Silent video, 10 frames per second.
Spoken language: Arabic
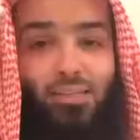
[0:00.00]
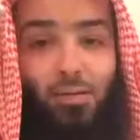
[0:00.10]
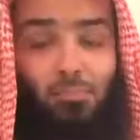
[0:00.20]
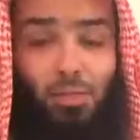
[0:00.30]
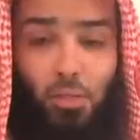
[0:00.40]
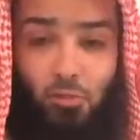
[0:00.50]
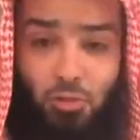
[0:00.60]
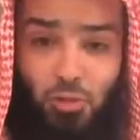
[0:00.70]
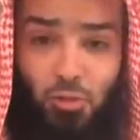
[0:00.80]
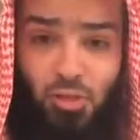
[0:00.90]
تأملت في
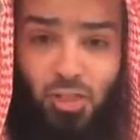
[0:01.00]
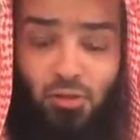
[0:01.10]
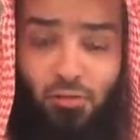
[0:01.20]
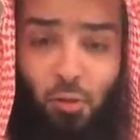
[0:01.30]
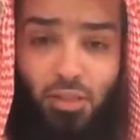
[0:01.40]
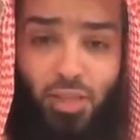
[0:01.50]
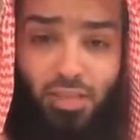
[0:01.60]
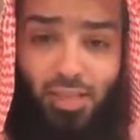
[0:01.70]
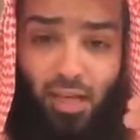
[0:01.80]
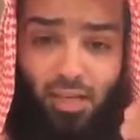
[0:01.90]
السنة
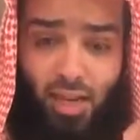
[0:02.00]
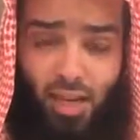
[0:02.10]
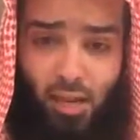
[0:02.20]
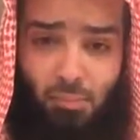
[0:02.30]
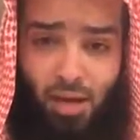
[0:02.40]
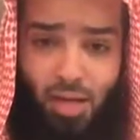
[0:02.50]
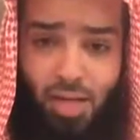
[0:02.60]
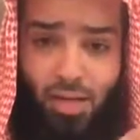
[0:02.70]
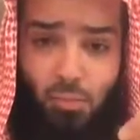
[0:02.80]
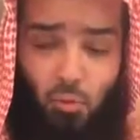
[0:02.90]
فوجدت أن
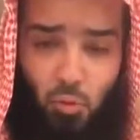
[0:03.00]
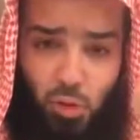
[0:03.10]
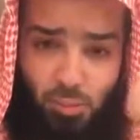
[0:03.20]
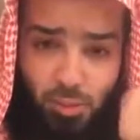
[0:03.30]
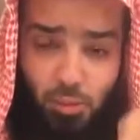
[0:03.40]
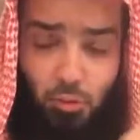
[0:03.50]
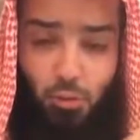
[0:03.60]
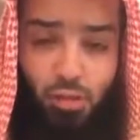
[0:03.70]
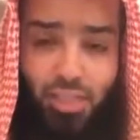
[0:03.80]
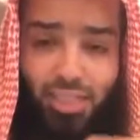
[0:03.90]
الأعمال الموجبة
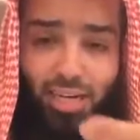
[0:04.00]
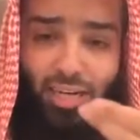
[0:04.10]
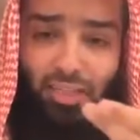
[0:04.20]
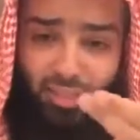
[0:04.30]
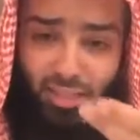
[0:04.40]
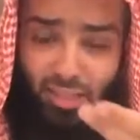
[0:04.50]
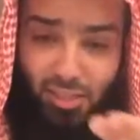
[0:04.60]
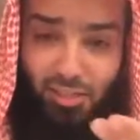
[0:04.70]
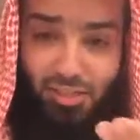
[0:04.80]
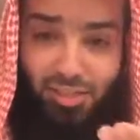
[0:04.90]
لدخول الجنة
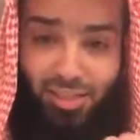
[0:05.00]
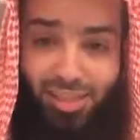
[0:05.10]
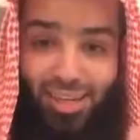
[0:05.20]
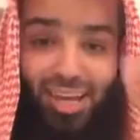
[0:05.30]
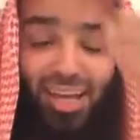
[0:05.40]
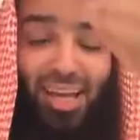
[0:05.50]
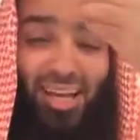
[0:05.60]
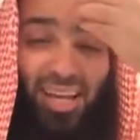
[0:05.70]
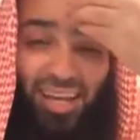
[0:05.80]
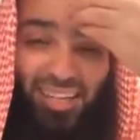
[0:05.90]
يسيرة جدا
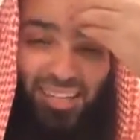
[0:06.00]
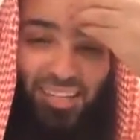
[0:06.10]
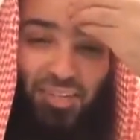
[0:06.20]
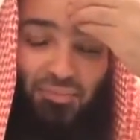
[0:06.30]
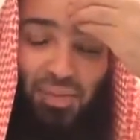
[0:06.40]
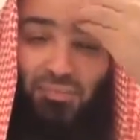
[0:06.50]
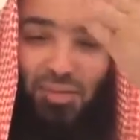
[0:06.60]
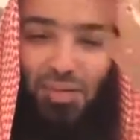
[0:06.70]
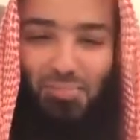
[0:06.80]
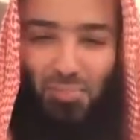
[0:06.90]
لكن العبرة
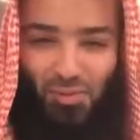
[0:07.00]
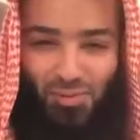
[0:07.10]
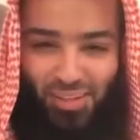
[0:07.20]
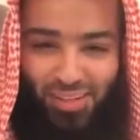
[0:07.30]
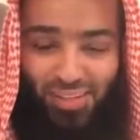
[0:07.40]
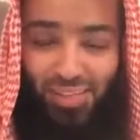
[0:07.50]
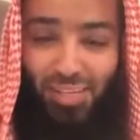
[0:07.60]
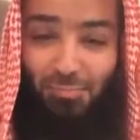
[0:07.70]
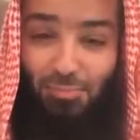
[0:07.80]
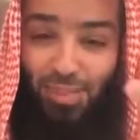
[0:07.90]
من الموفق
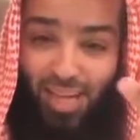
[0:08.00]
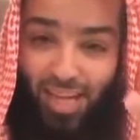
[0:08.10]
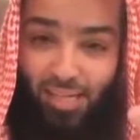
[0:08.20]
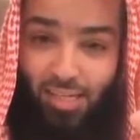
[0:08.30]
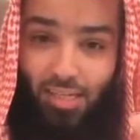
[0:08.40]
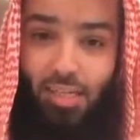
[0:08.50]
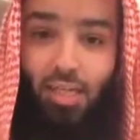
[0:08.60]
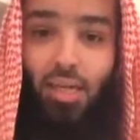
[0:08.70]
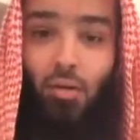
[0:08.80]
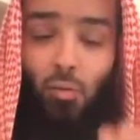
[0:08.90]
بلال
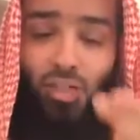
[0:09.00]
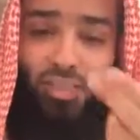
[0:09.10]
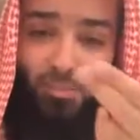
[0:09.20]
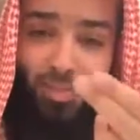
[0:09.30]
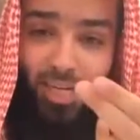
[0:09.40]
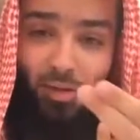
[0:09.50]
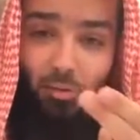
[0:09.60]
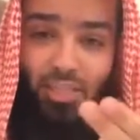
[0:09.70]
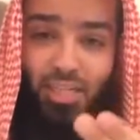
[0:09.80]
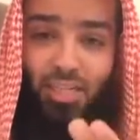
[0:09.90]
وجبت له
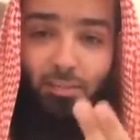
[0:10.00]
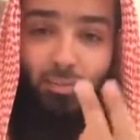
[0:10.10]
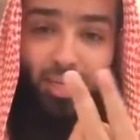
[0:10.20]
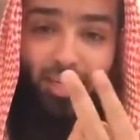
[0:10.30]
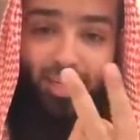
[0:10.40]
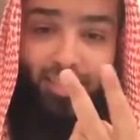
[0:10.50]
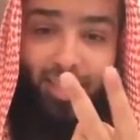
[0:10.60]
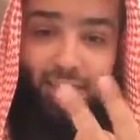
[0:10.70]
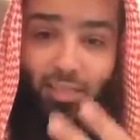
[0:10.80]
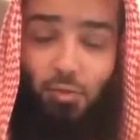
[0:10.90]
الجنة
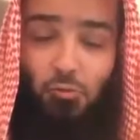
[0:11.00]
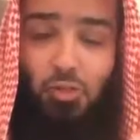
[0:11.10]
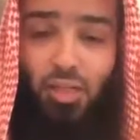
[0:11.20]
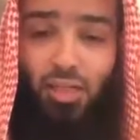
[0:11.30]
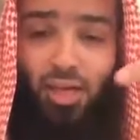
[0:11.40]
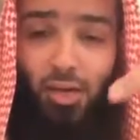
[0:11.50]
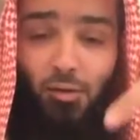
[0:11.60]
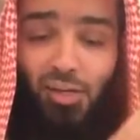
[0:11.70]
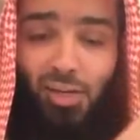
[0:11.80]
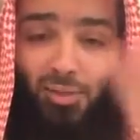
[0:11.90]
بركعتين يصليها
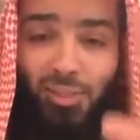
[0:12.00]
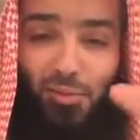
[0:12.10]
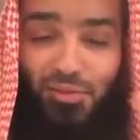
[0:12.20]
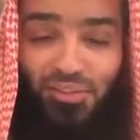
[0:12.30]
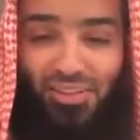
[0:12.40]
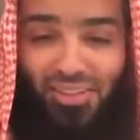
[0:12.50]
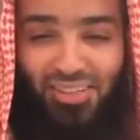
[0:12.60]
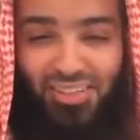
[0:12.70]
كلما توضأ